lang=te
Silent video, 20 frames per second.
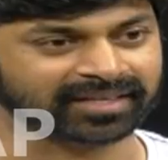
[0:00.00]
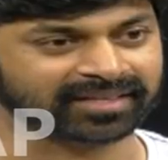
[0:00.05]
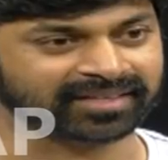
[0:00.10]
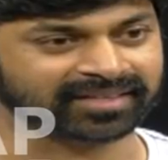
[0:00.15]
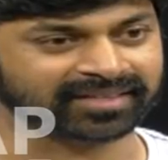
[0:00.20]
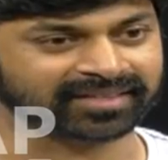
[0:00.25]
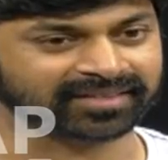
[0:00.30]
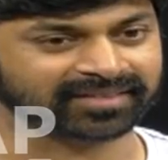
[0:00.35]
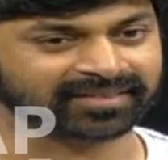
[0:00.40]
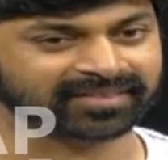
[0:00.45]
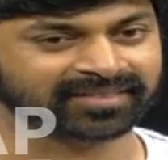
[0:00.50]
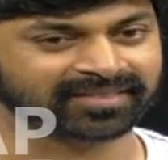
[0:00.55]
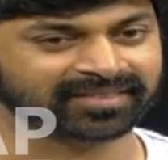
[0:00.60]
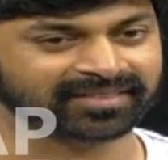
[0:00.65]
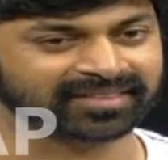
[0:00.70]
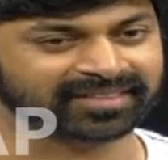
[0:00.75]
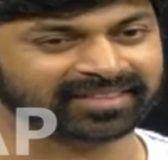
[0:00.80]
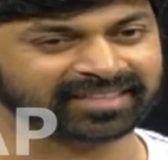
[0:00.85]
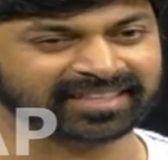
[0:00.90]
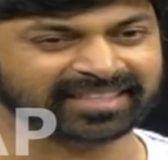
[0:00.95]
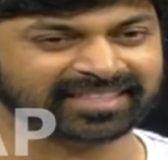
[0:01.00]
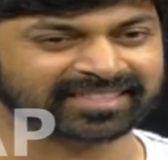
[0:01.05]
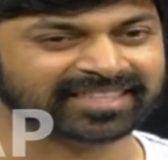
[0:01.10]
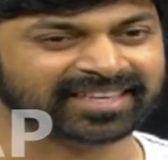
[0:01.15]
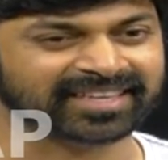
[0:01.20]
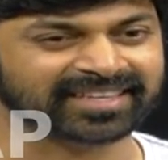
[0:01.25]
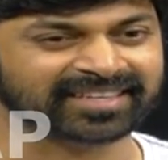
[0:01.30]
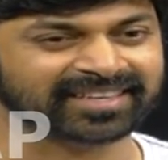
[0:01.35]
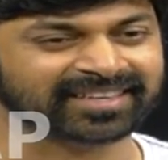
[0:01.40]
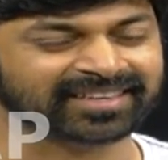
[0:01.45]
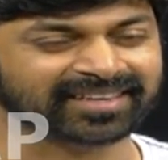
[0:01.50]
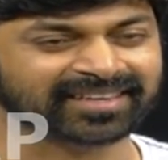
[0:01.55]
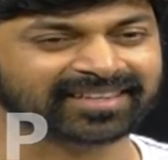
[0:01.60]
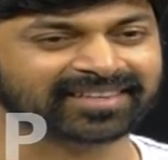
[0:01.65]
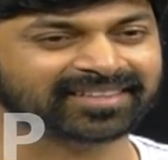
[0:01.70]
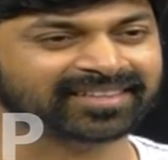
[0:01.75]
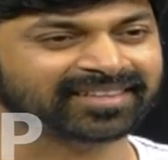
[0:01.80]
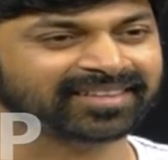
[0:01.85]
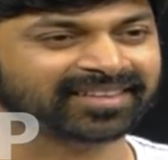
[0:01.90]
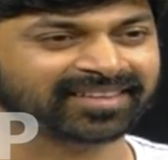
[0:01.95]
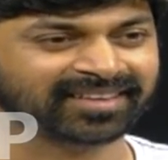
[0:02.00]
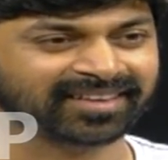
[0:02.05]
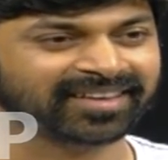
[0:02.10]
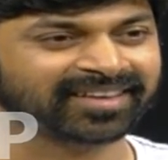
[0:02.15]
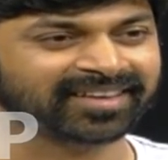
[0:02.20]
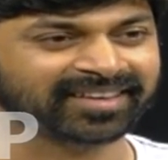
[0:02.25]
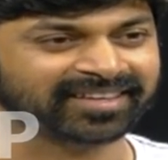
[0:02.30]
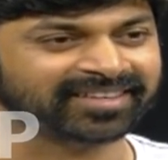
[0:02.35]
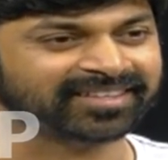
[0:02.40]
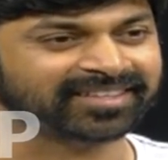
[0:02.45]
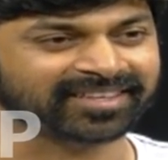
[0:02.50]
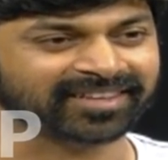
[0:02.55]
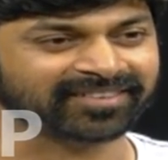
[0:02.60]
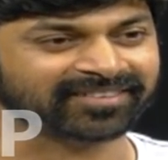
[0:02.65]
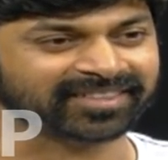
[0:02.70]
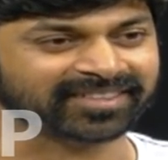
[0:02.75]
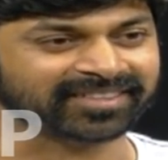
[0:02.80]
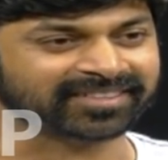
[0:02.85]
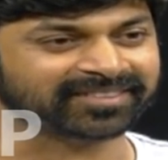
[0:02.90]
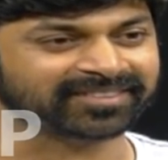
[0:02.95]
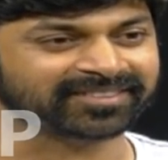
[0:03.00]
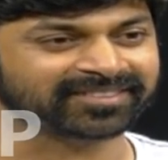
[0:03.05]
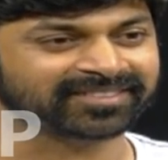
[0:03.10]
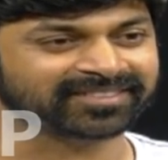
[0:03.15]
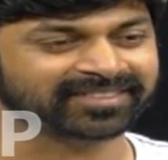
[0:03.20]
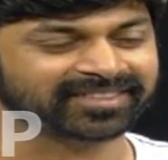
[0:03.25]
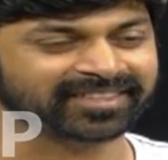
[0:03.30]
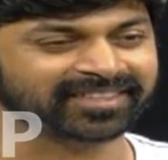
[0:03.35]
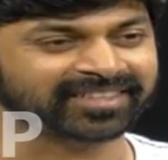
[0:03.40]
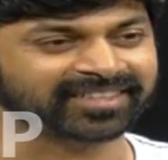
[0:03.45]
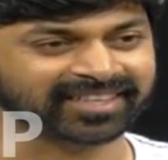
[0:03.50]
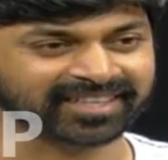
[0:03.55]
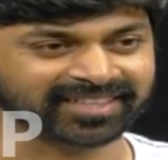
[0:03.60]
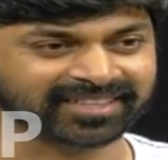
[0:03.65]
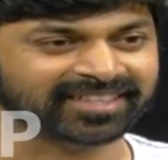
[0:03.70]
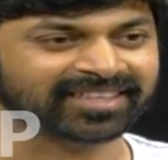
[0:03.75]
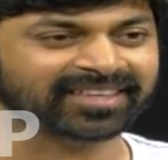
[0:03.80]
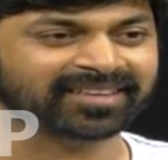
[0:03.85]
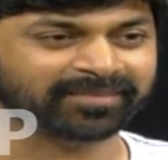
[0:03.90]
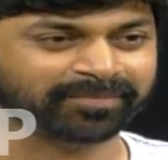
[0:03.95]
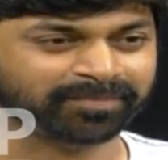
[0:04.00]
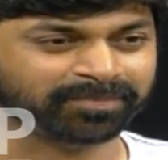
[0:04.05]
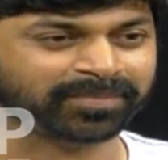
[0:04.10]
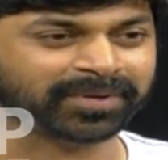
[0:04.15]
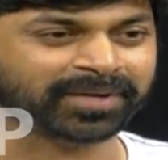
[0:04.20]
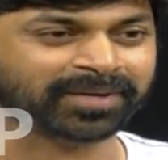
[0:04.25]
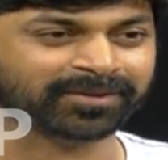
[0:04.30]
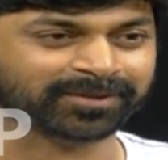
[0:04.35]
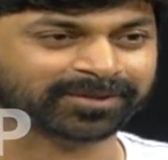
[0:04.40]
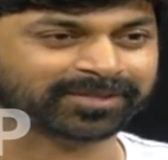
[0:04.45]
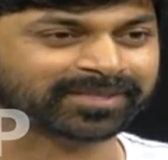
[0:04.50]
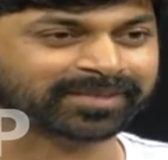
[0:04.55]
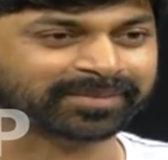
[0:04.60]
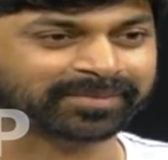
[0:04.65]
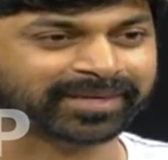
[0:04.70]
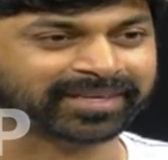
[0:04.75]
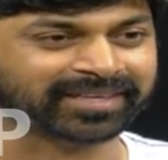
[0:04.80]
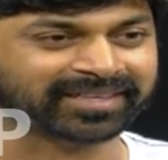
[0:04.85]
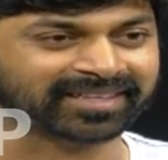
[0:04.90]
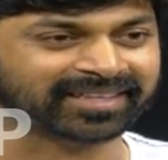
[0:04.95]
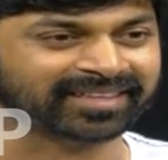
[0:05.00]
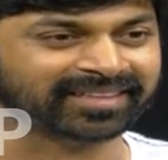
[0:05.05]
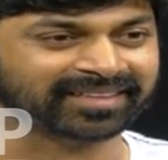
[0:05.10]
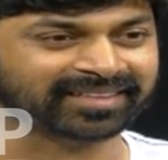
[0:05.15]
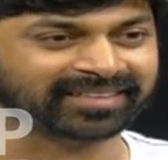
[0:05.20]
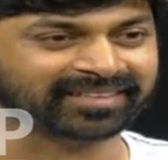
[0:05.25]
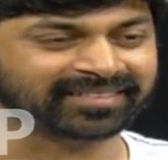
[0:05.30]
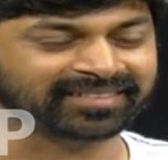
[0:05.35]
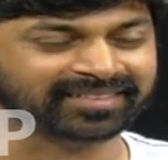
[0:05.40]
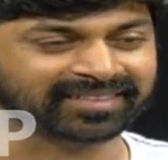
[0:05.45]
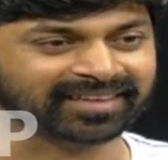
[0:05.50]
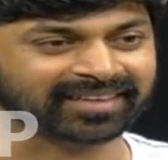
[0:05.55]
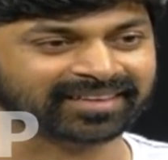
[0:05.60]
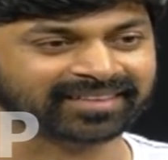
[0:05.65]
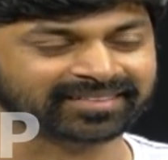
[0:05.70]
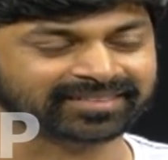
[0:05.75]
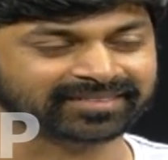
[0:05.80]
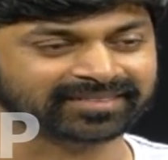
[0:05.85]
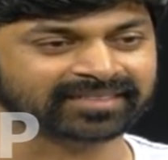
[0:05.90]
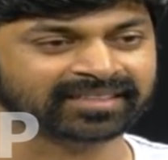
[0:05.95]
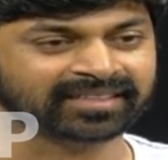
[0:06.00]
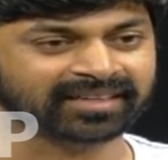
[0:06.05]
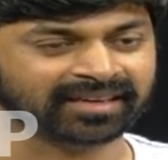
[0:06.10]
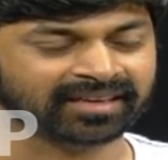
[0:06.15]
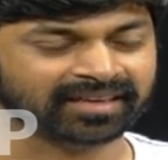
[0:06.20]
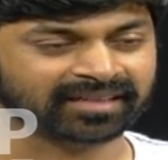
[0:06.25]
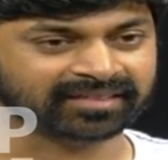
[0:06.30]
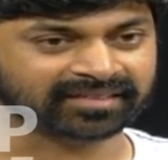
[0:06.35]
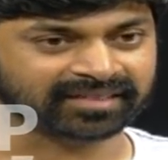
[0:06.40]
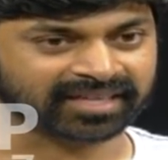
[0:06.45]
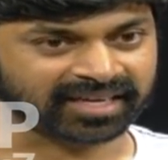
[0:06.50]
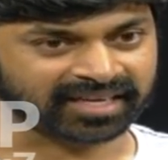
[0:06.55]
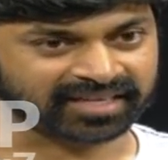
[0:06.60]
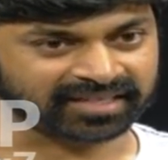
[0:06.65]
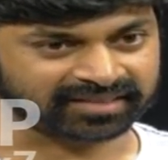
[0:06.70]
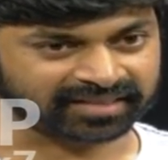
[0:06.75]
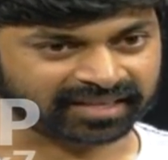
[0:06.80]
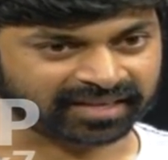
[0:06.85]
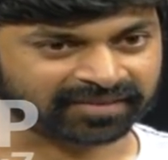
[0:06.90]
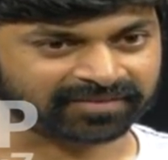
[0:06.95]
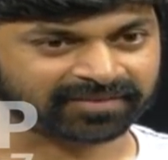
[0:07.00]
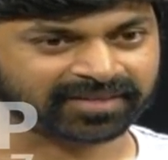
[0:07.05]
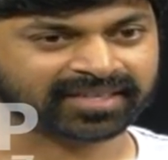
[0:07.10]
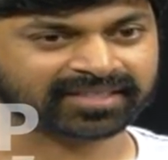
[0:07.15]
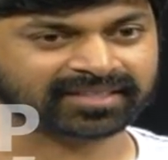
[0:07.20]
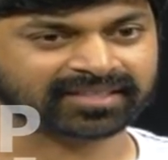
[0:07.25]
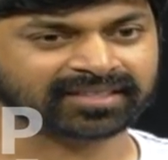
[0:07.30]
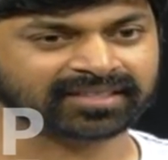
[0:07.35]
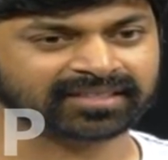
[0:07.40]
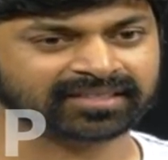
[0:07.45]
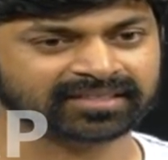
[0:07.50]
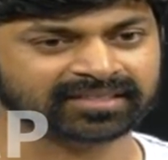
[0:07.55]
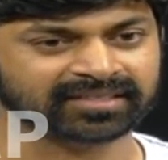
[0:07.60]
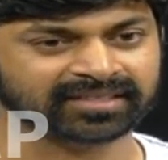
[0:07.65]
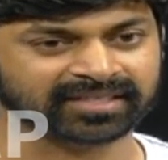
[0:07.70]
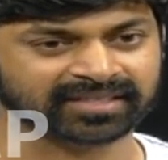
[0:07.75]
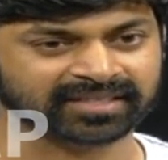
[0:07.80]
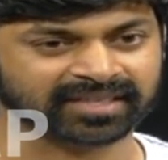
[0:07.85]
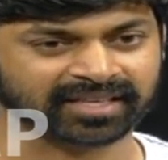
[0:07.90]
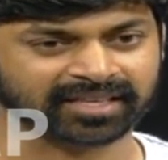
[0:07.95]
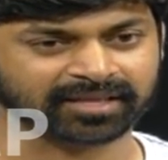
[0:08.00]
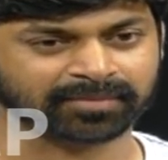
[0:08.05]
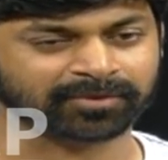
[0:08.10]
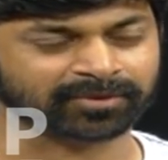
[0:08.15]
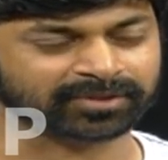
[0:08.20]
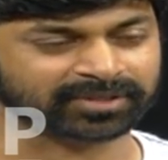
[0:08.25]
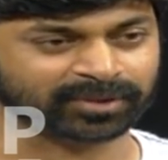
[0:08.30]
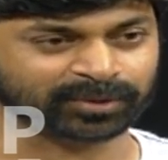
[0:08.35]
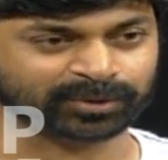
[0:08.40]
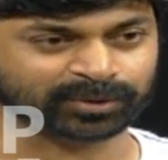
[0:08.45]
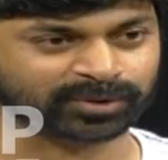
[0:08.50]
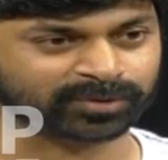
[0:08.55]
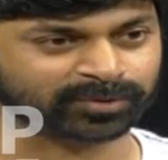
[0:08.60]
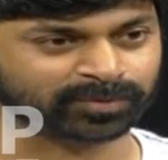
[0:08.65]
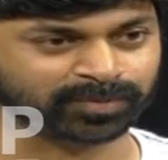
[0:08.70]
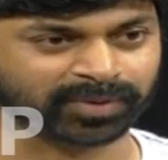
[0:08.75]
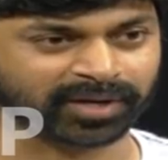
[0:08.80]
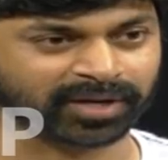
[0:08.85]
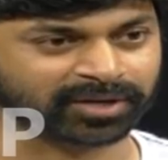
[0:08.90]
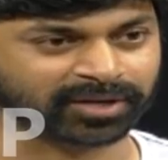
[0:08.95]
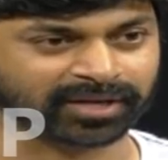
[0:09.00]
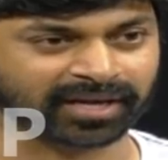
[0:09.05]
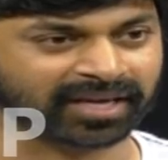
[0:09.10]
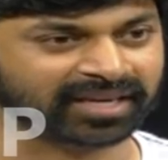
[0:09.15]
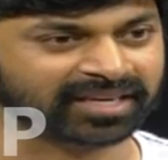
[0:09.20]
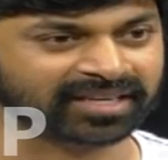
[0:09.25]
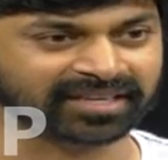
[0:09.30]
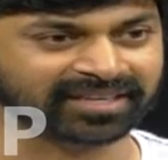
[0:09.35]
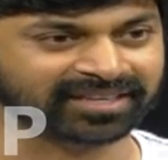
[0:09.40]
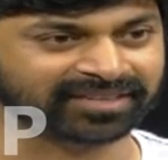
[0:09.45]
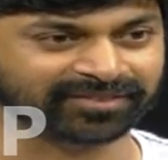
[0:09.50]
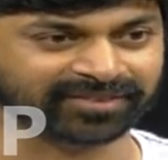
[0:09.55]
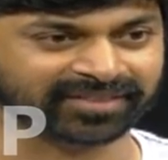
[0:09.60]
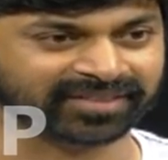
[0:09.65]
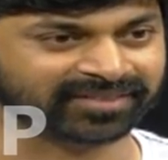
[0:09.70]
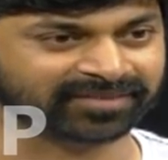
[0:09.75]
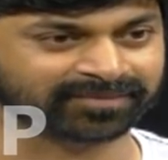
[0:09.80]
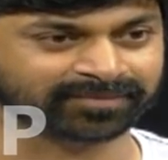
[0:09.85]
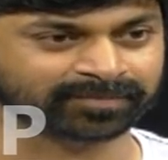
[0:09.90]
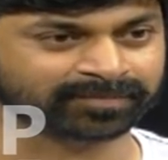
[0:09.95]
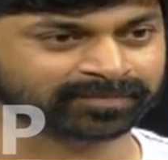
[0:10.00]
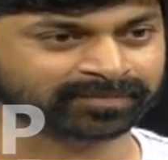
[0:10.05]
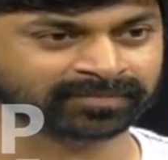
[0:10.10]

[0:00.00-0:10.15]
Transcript: కథ అని రిలీజ్ అయినాయి కానీ హిట్ అవ్వలేదు హిట్ అయితే పేరు వస్తుంది బయటికి రాలేదు దాని తర్వాత నేను దాదాపు ఒక సంవత్సరం పాటు ఖాళీగానే ఉన్నాను